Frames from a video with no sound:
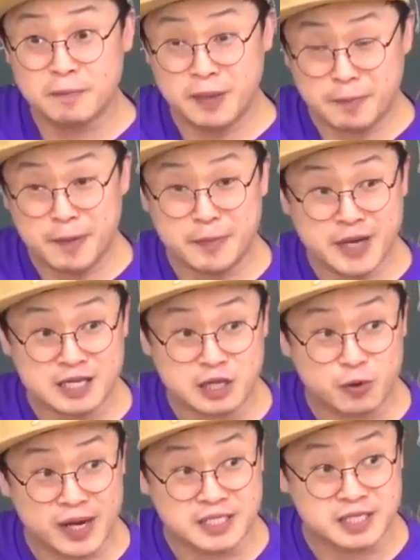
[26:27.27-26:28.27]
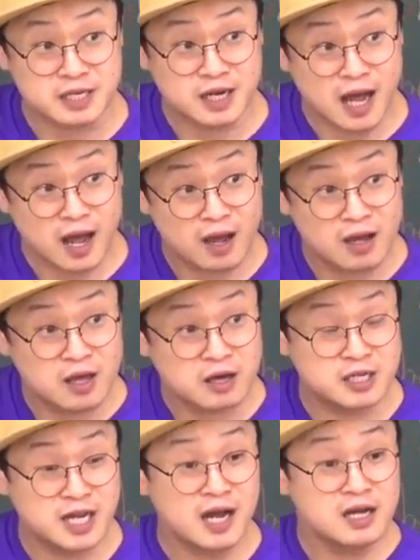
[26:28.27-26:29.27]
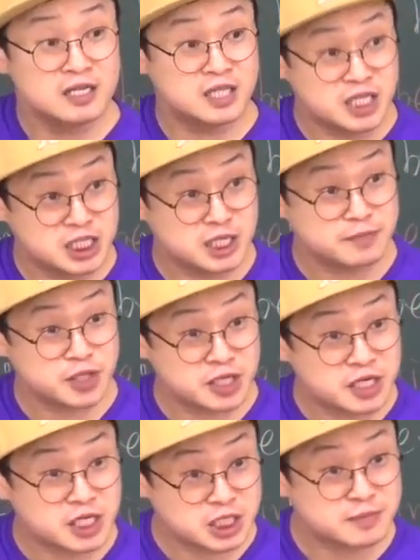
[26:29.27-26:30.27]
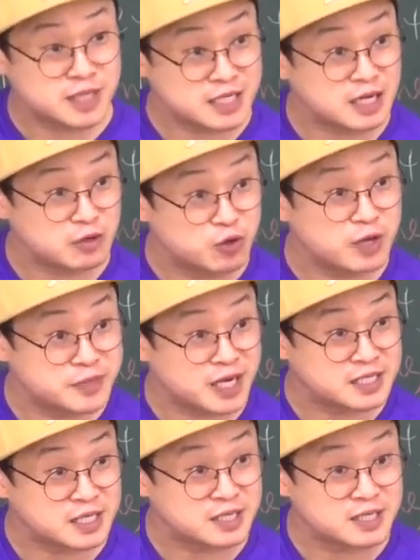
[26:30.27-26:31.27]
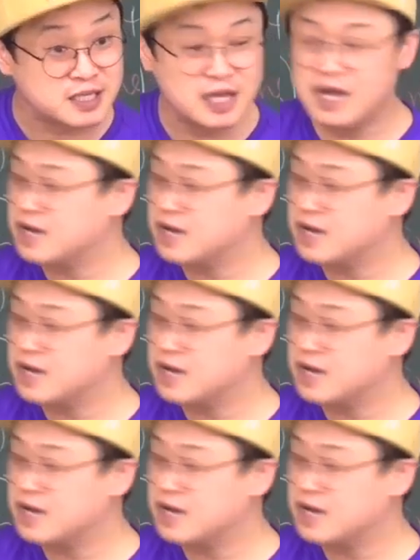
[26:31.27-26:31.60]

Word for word: BPP가 들어와 있으니까 그냥 DC브도 이렇게 치면 되잖아 우리 입장에서는